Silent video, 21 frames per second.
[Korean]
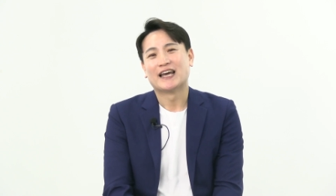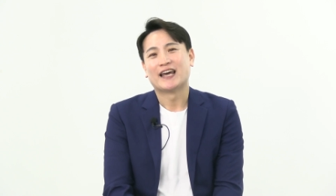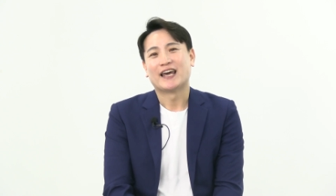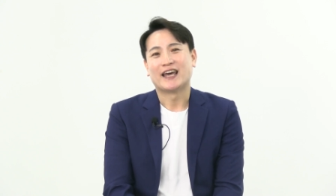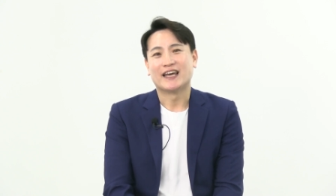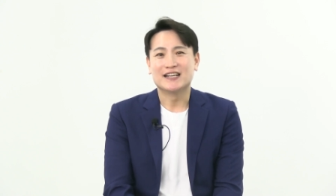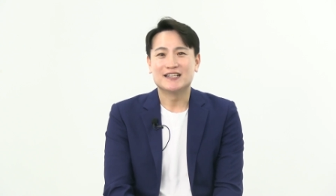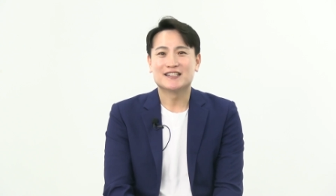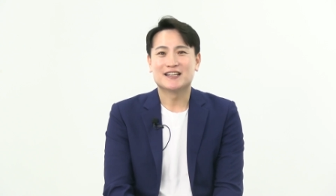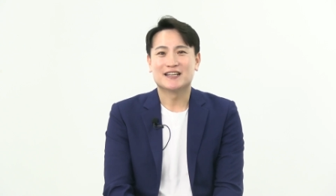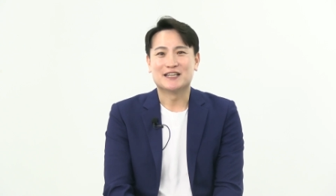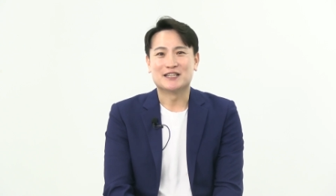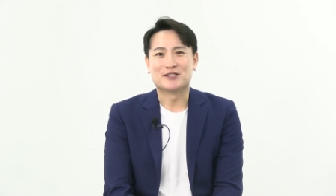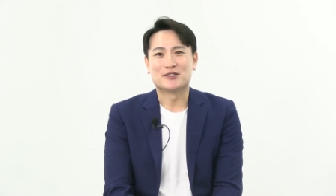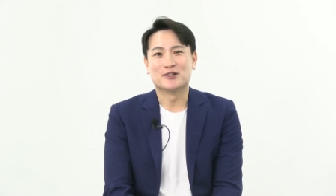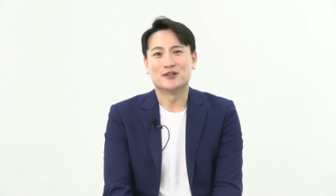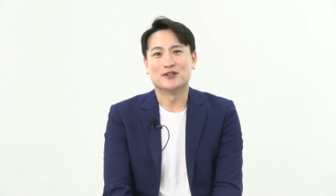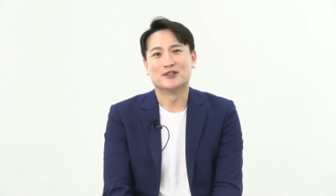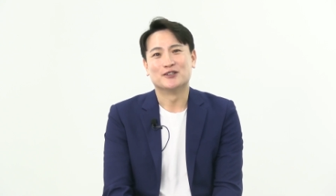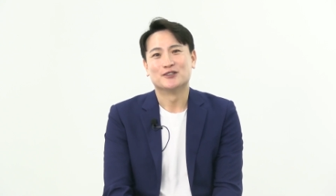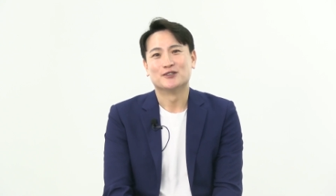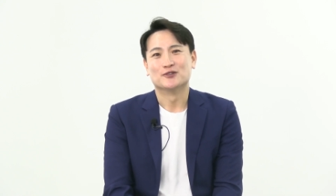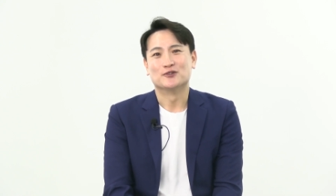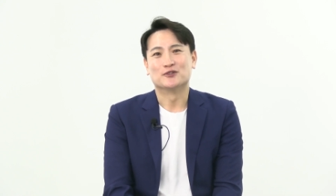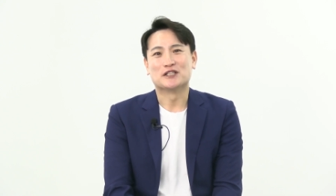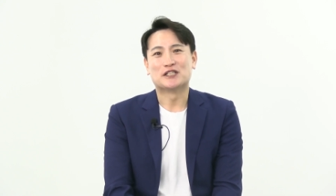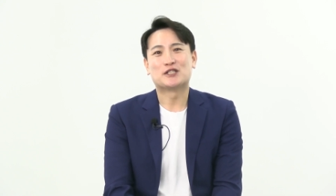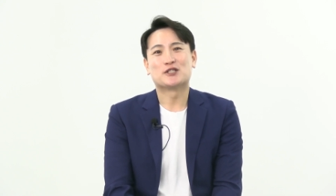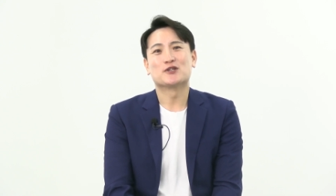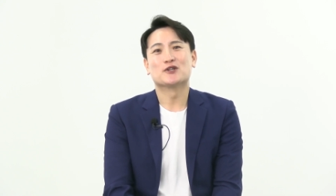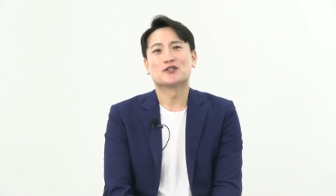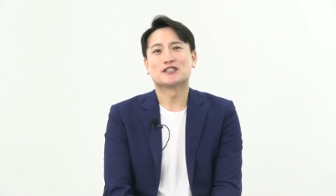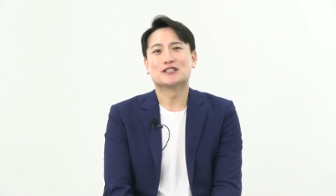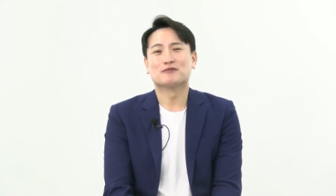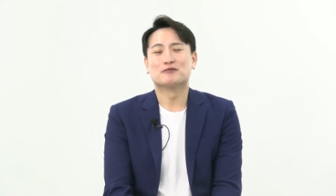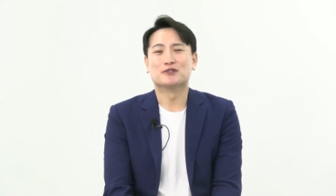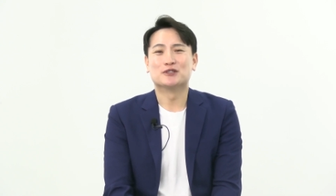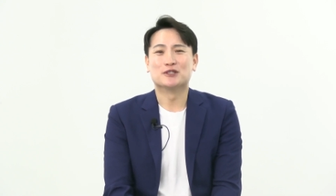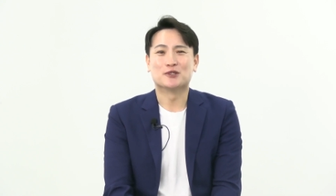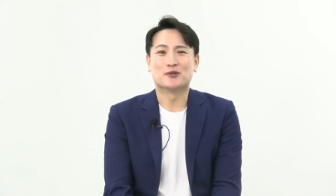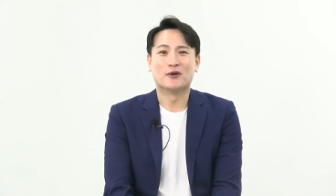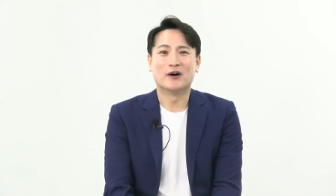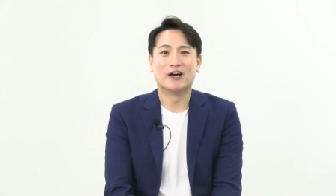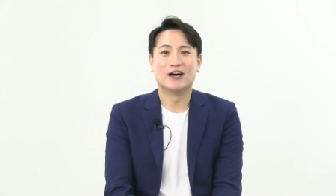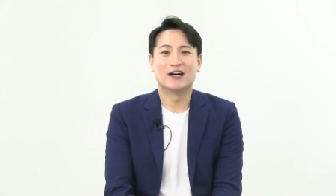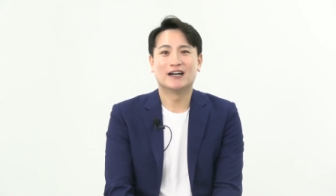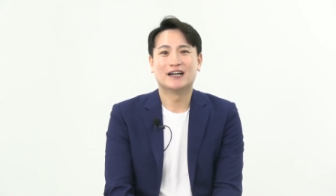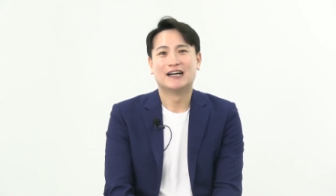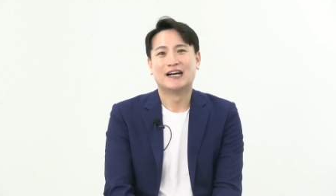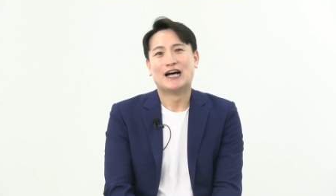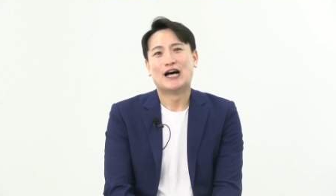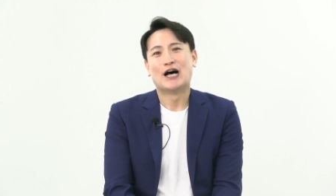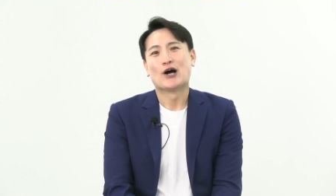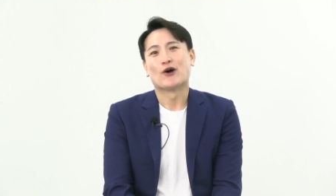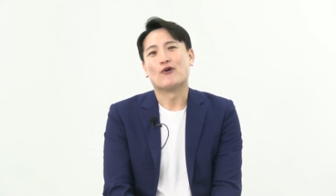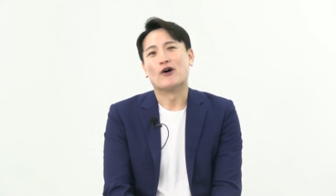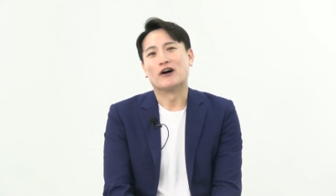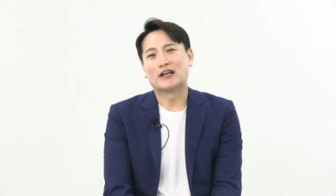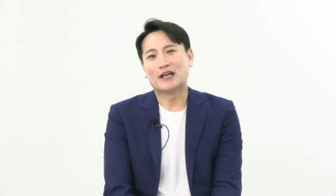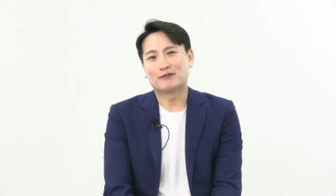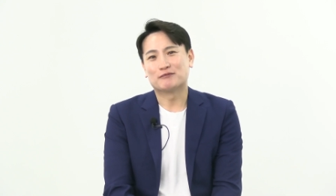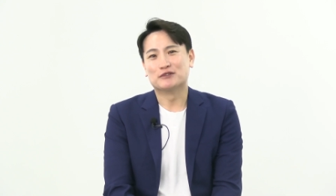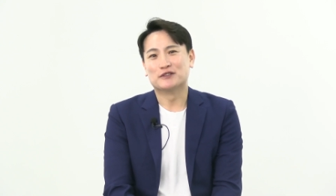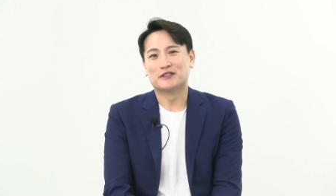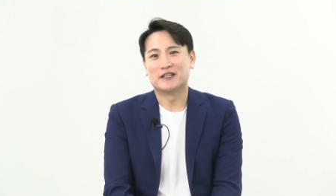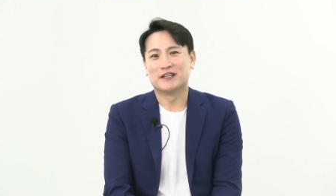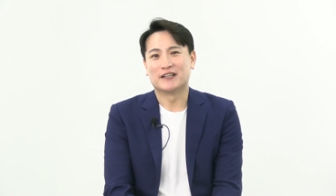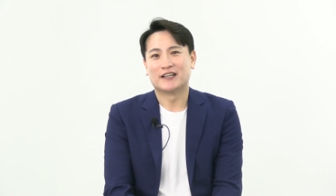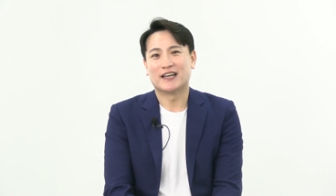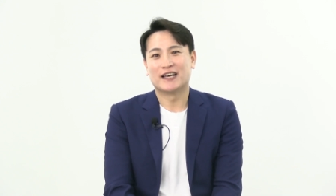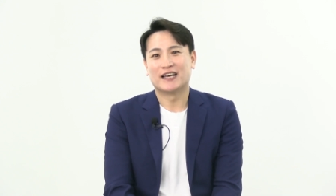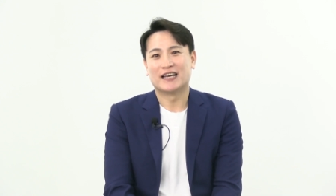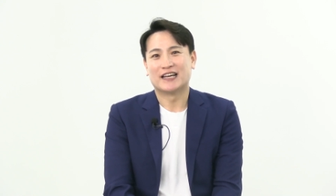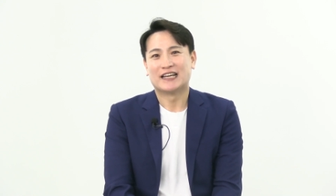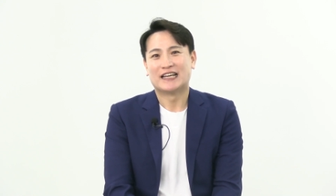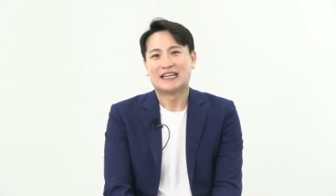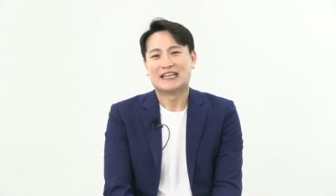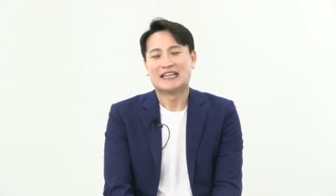행사에서 우리 시청자분들과 관객분들에게